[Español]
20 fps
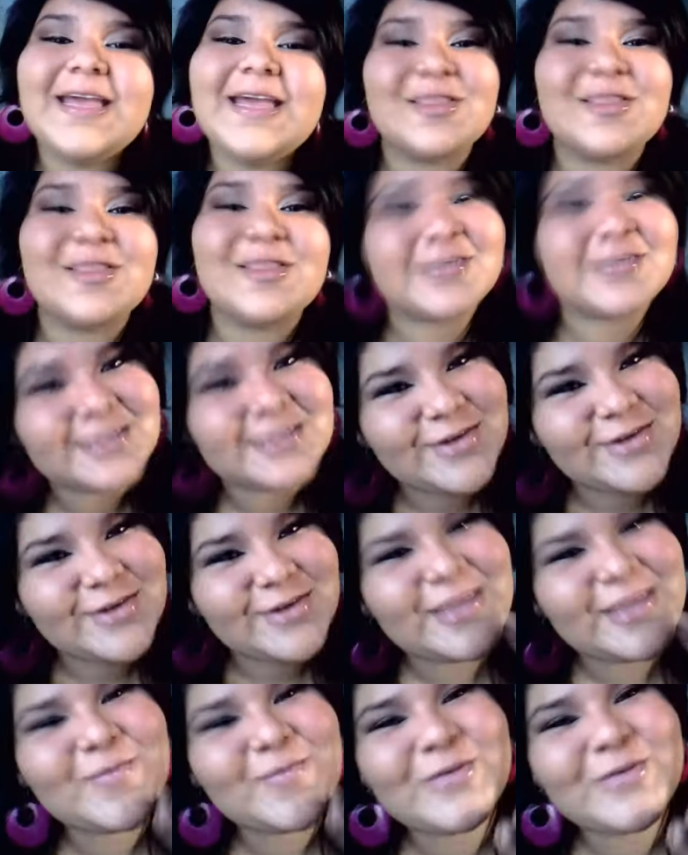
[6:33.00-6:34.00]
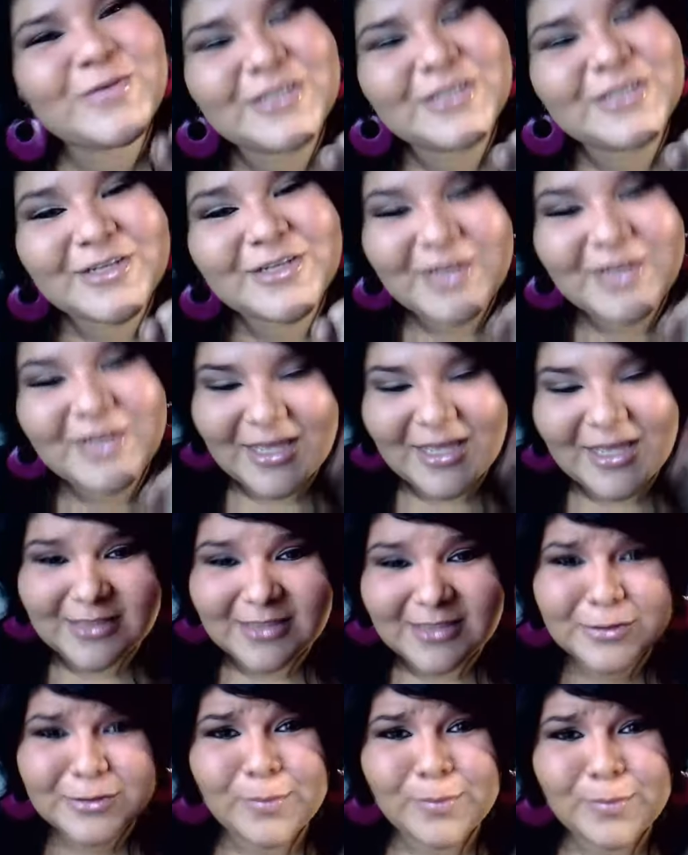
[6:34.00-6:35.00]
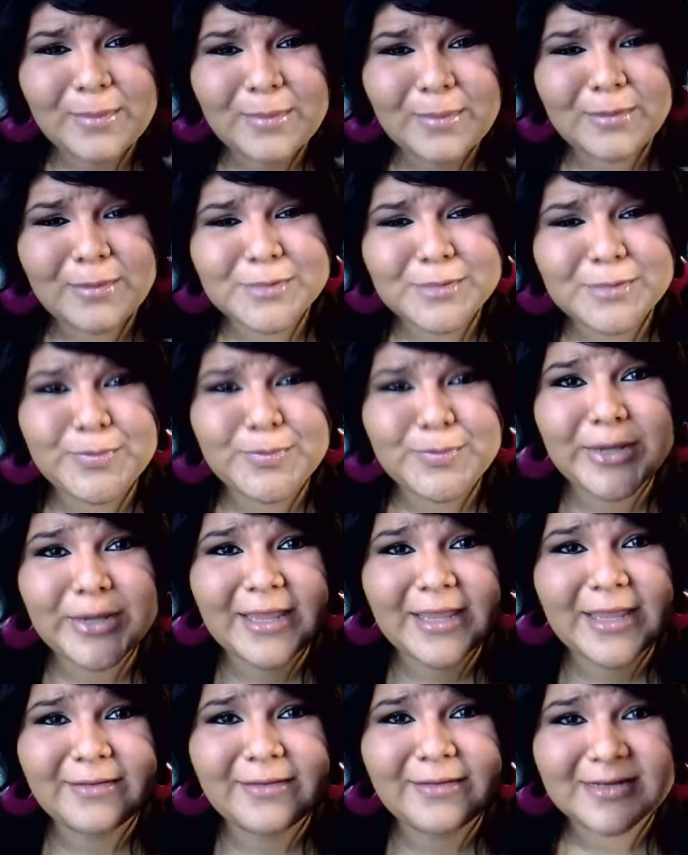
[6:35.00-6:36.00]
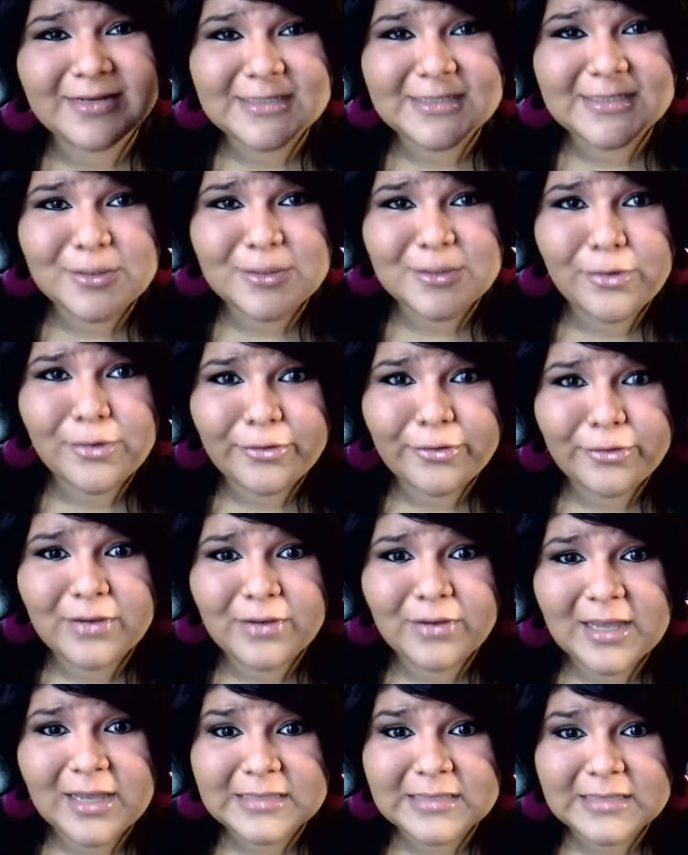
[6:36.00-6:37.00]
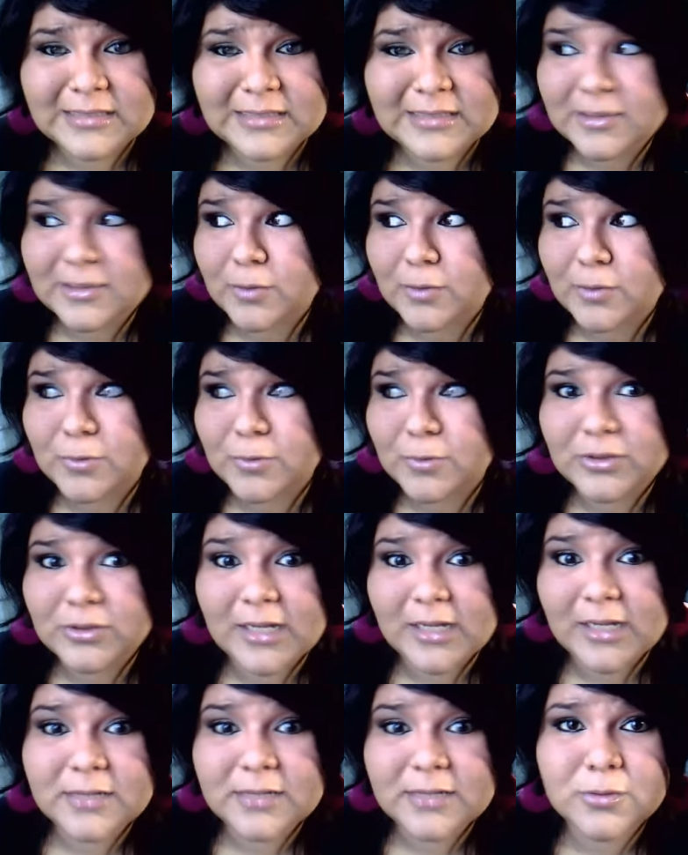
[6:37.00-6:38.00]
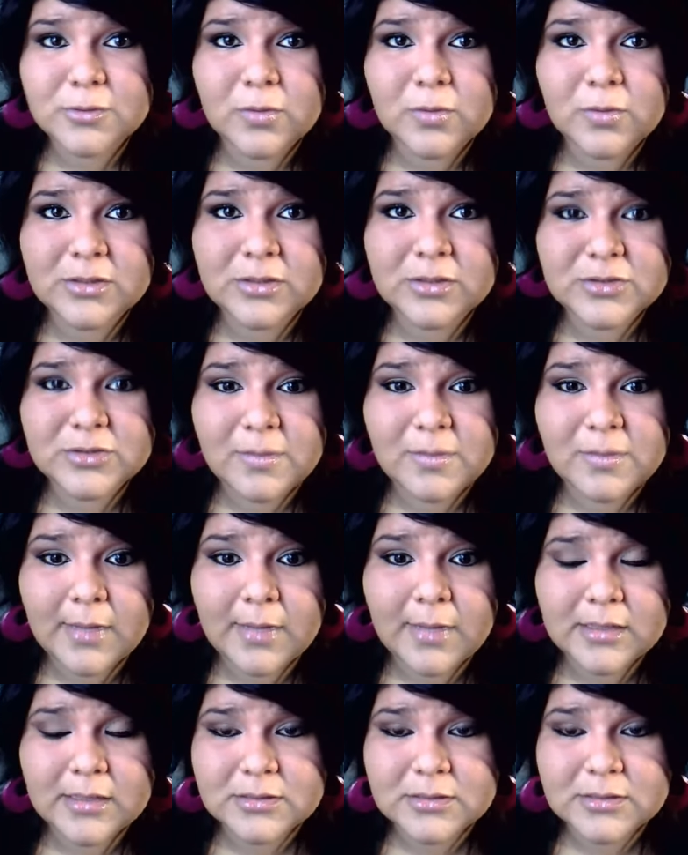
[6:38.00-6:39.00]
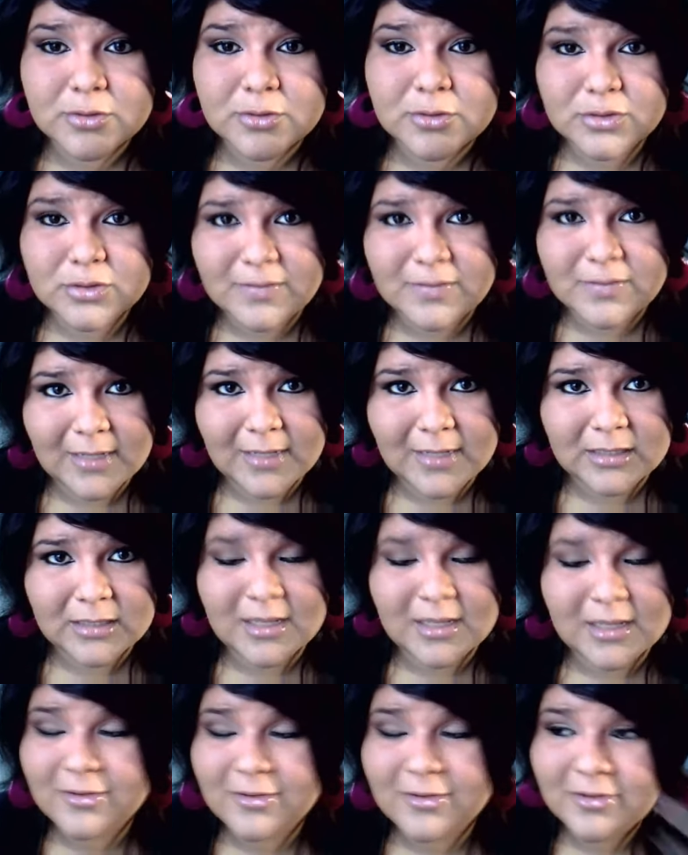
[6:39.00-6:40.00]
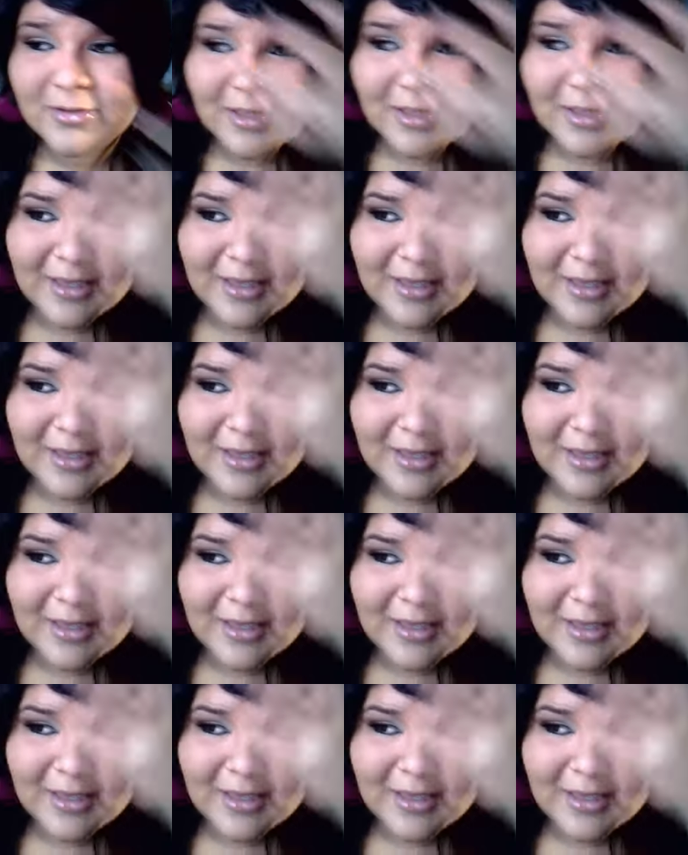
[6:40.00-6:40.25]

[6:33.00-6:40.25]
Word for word: Entonces cuídate mucho, disculpa mi voz porque de verdad sigo ronca desde hace como tres o cuatro semanas, no se me ha quitado,